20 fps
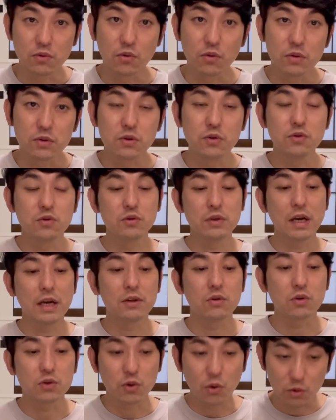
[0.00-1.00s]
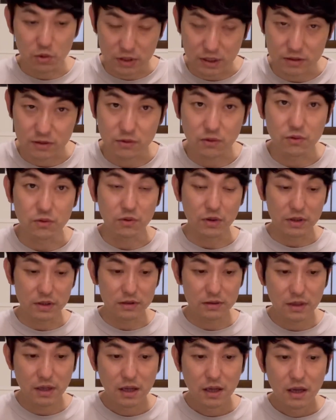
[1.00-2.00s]
このニューゲート小説というのがで
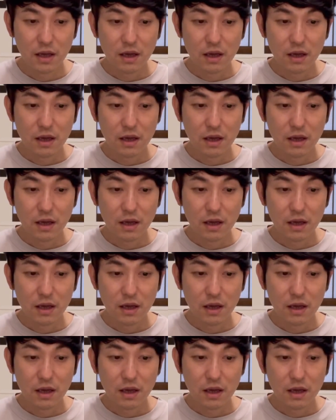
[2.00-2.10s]
す、ね、